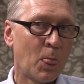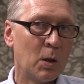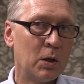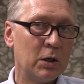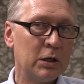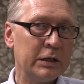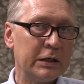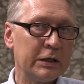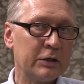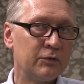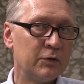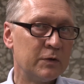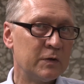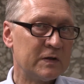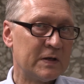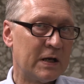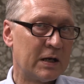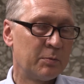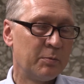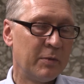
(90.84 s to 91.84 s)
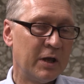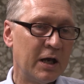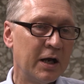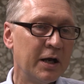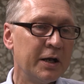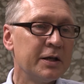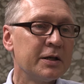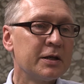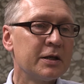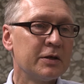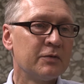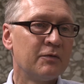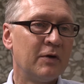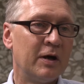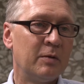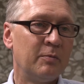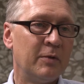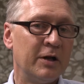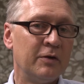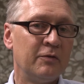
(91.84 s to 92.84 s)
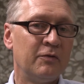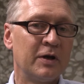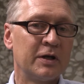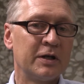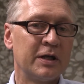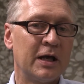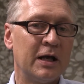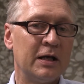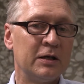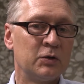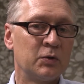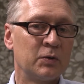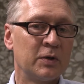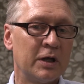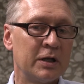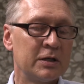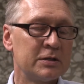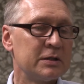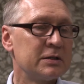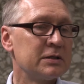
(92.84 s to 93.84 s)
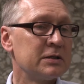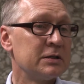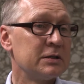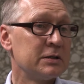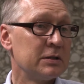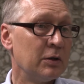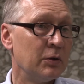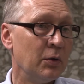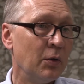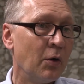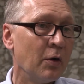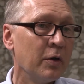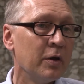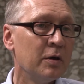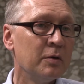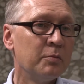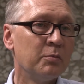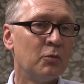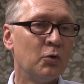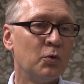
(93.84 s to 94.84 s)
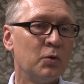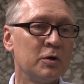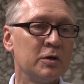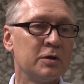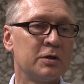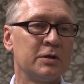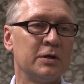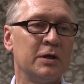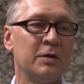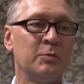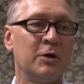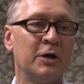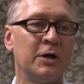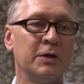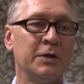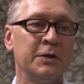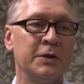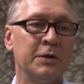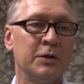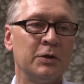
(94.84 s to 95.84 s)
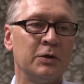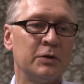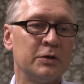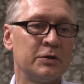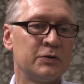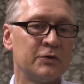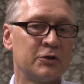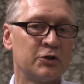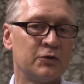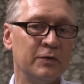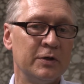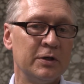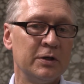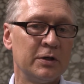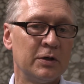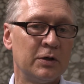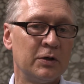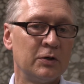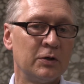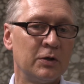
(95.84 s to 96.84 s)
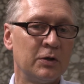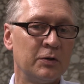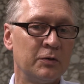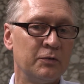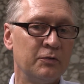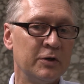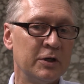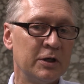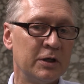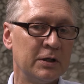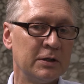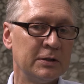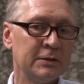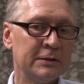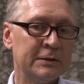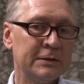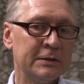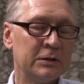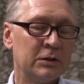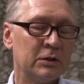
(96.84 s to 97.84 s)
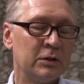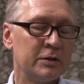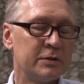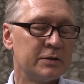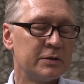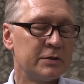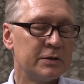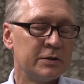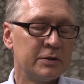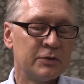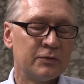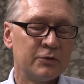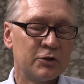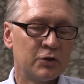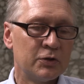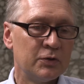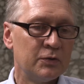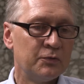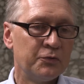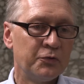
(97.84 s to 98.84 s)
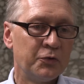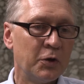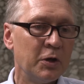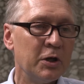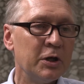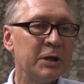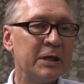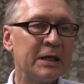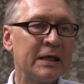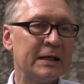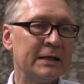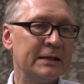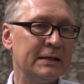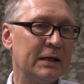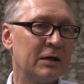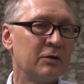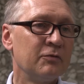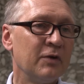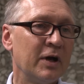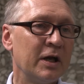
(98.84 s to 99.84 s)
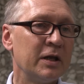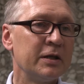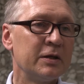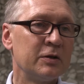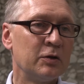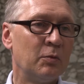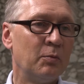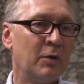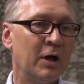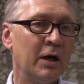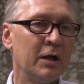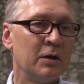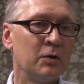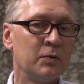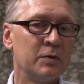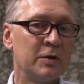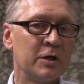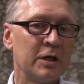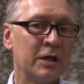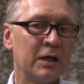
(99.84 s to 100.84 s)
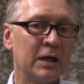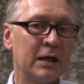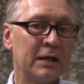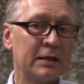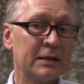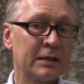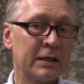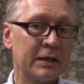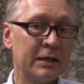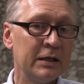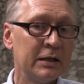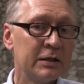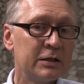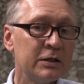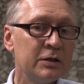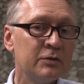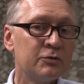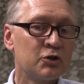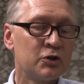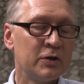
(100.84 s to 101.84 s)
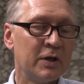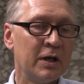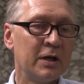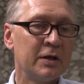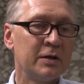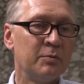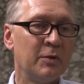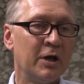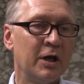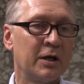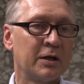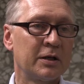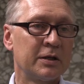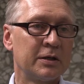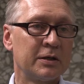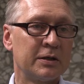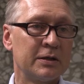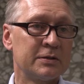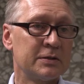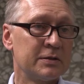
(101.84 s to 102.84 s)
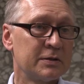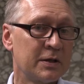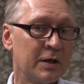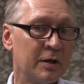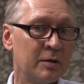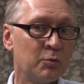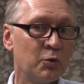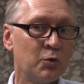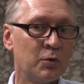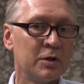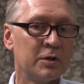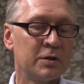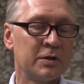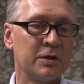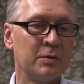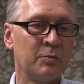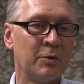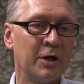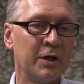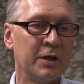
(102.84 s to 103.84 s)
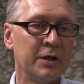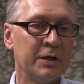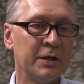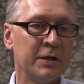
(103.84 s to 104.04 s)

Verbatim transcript: Und ich würde sagen, mehrheitlich war am Anfang die Haltung, na, das ist das neue Modethema und es verschwindet auch wieder. Und es ist inzwischen völlig langweilig normal und jeder hat relativ schnell gemerkt, das ist kein Modethema,